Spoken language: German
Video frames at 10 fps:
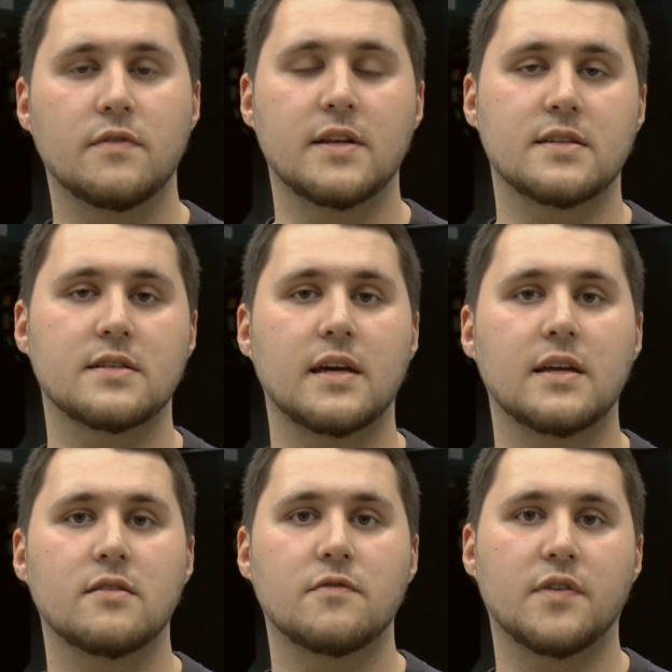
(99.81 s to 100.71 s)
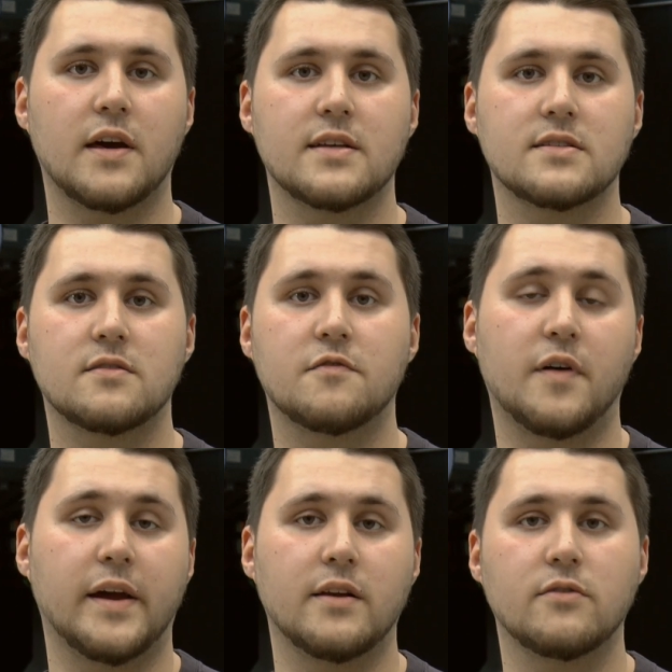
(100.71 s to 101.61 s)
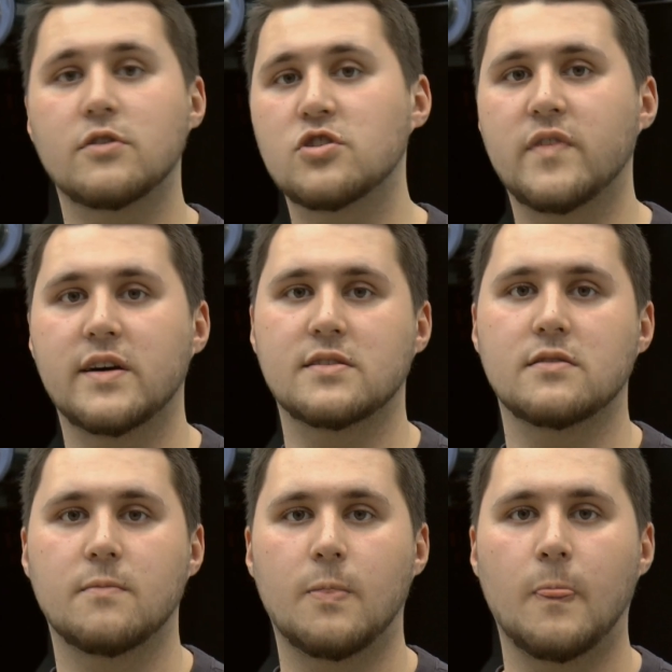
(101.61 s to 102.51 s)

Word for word: wie das Drehen, Fräsen, Feilen oder Schweißen.